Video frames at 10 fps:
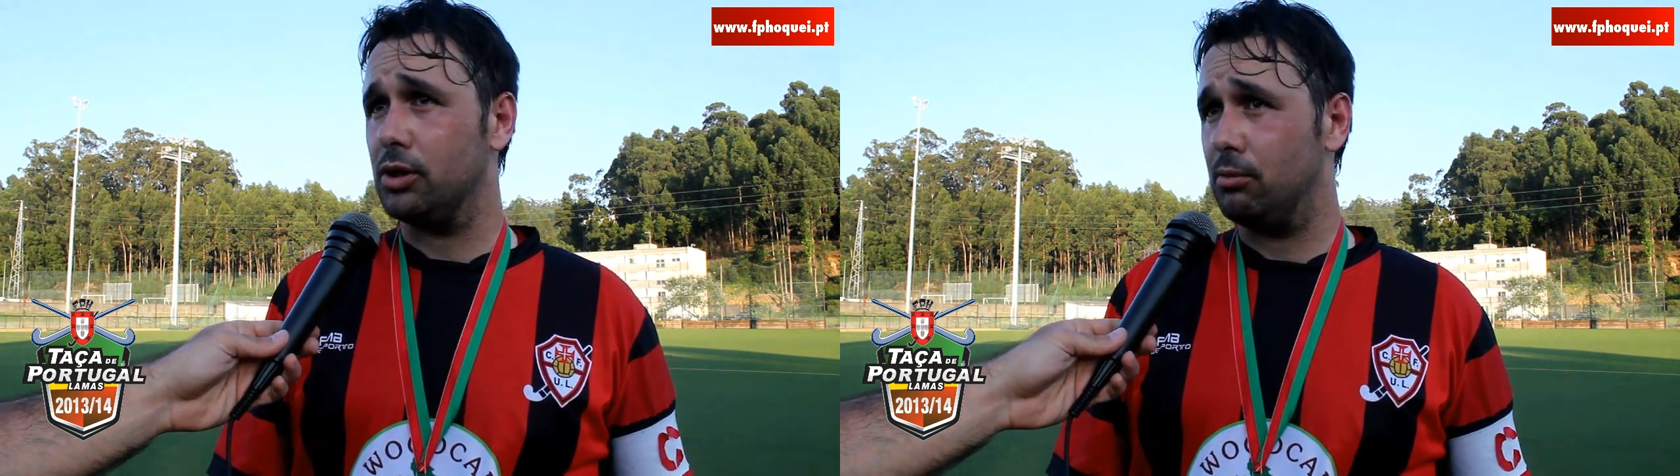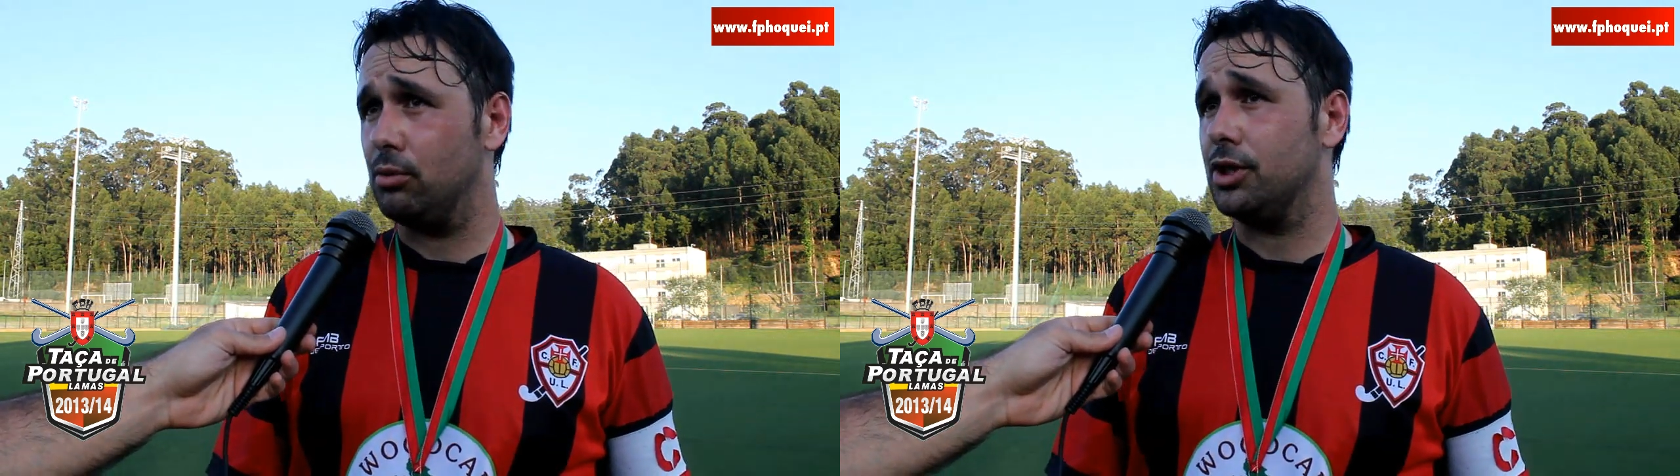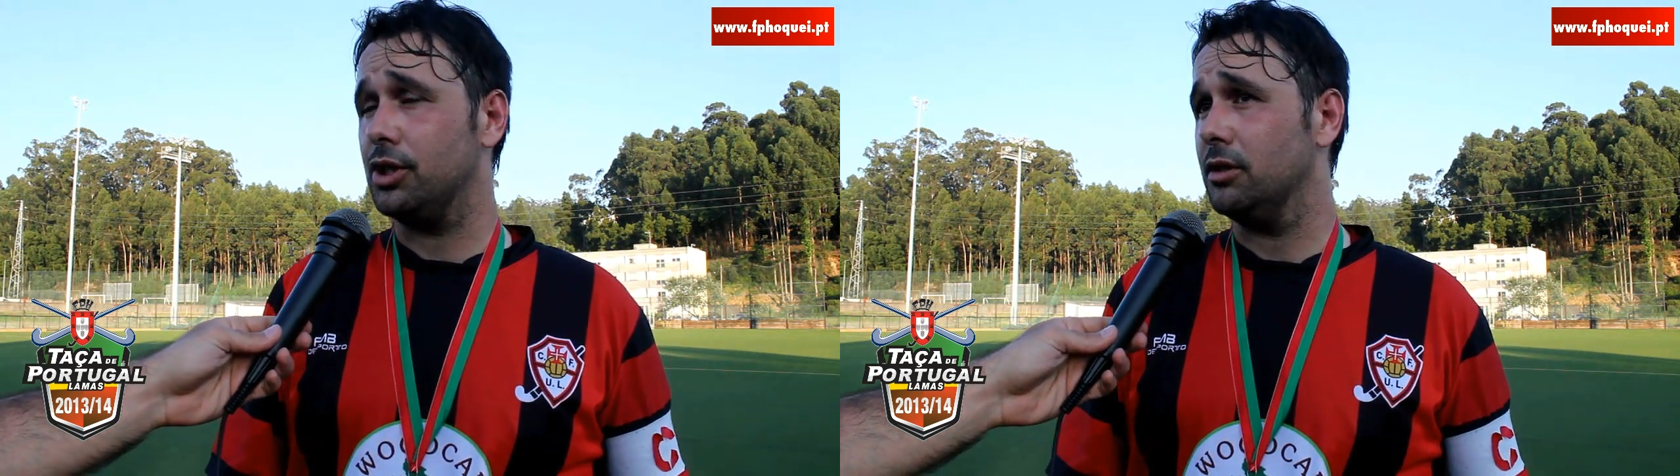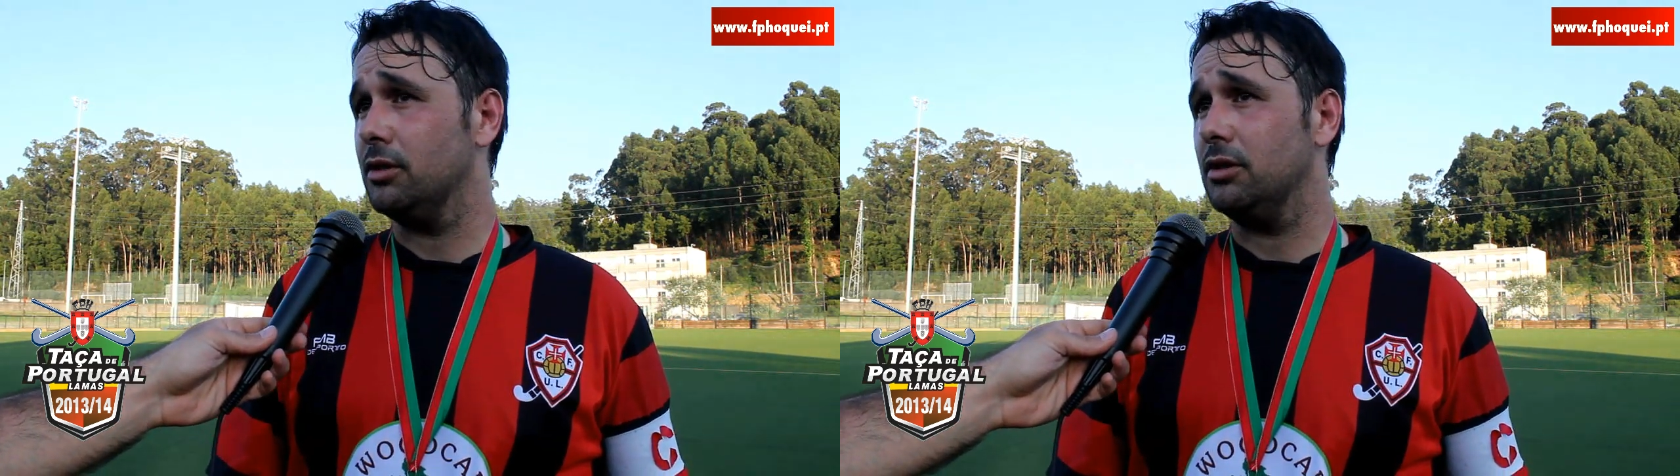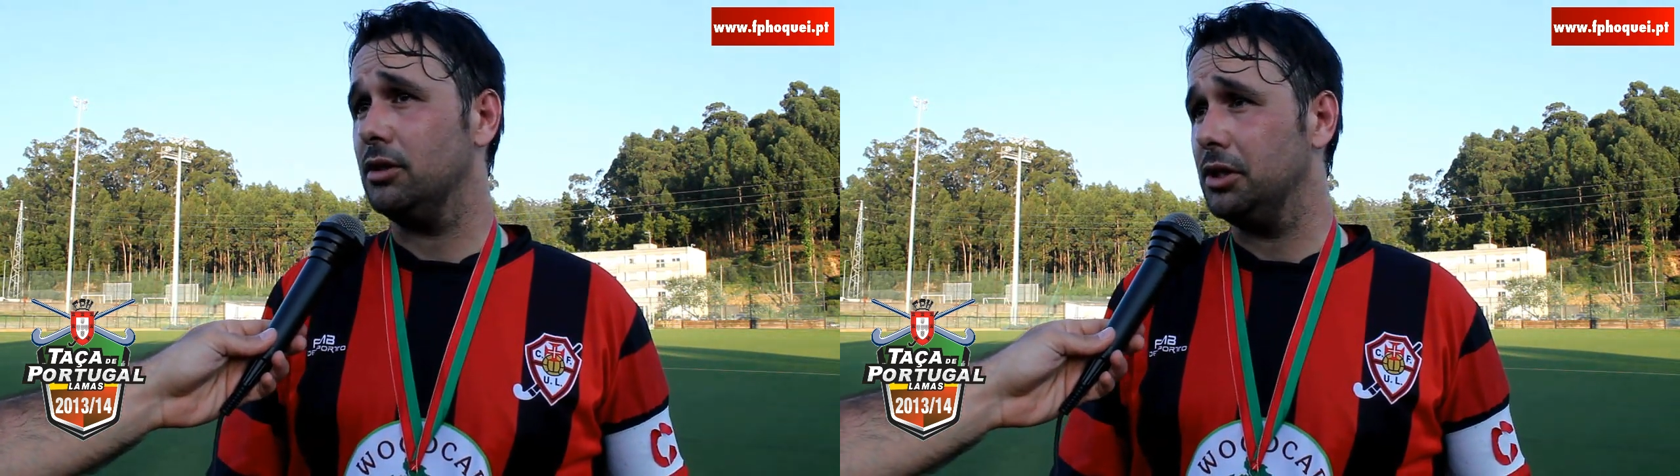é boa
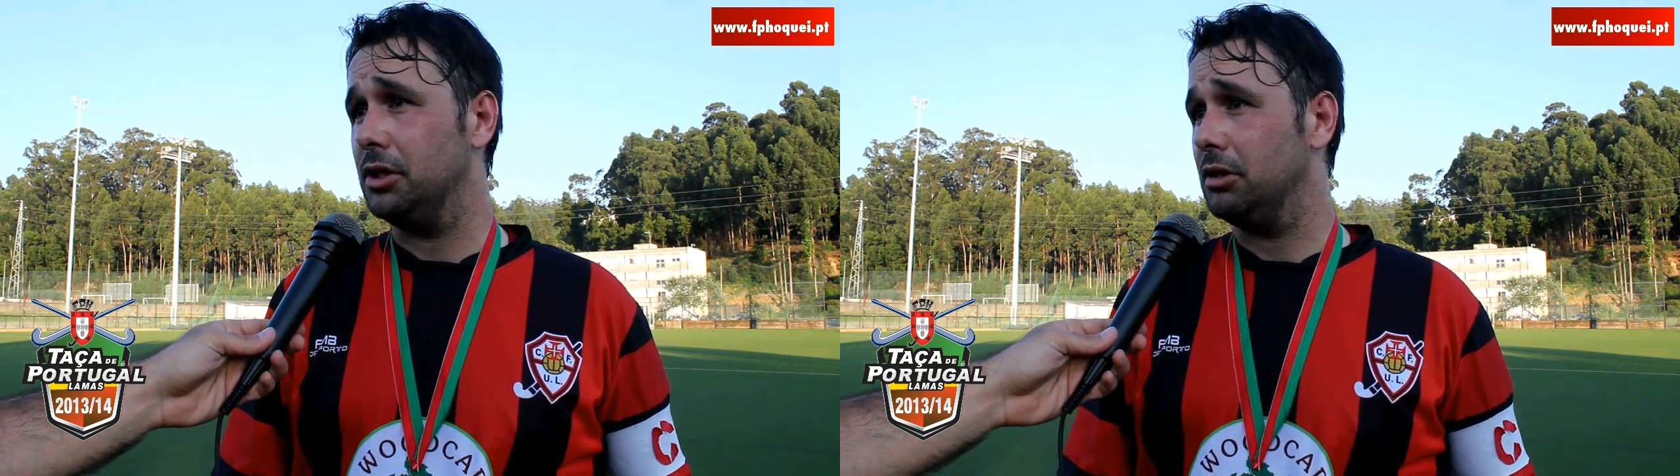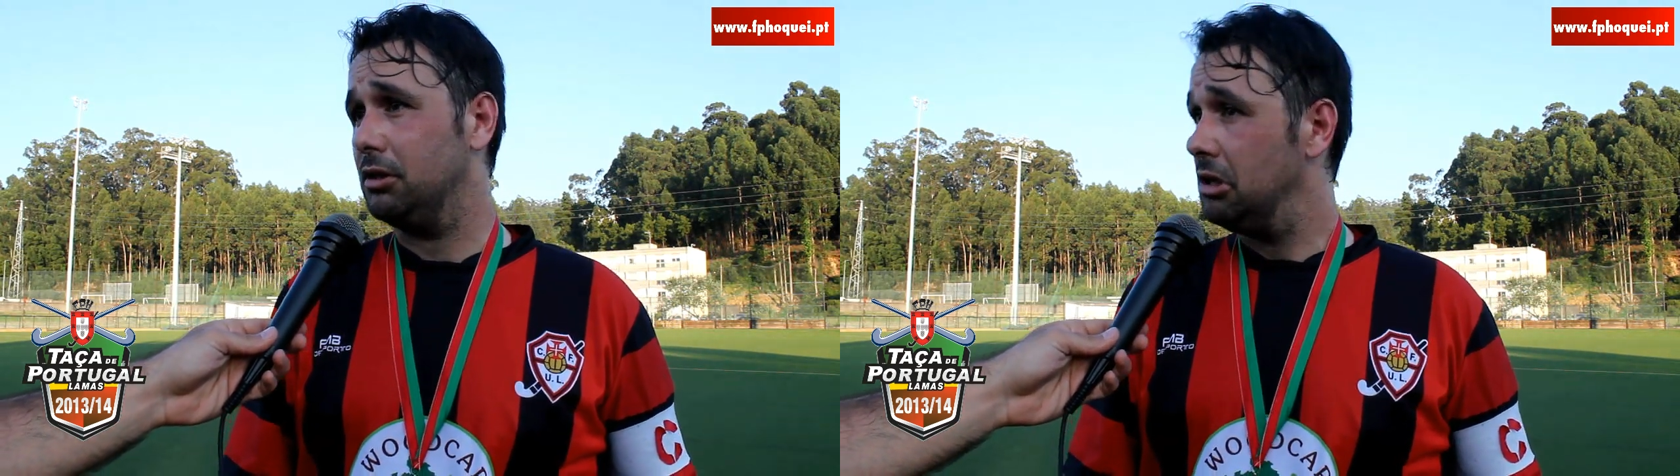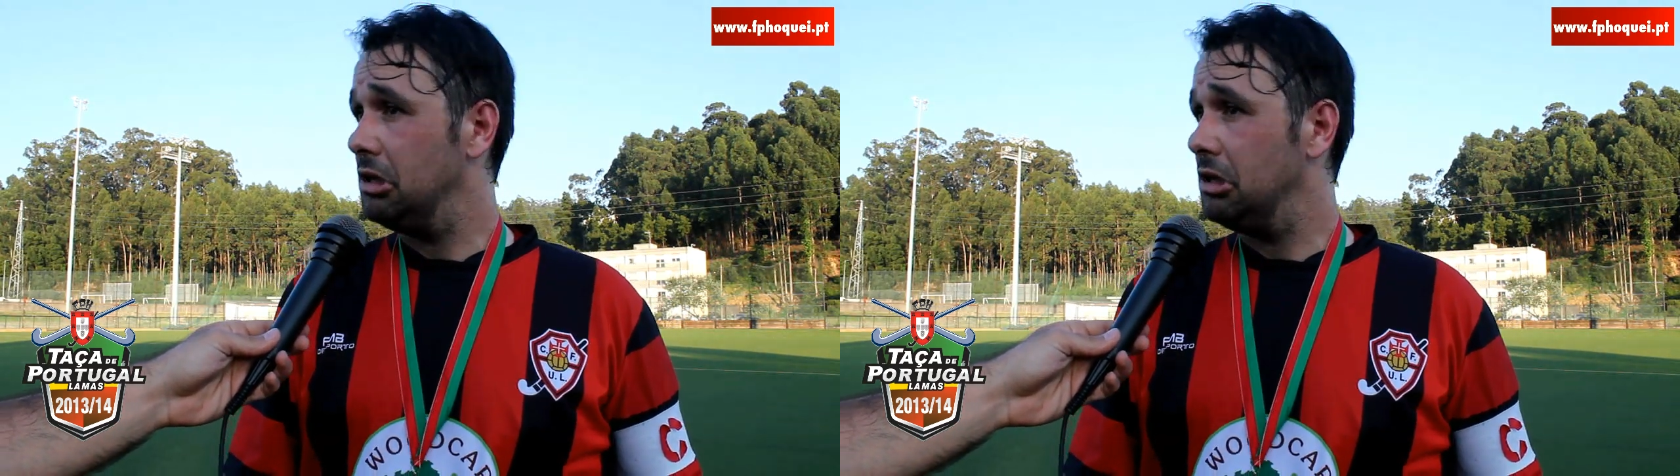gente e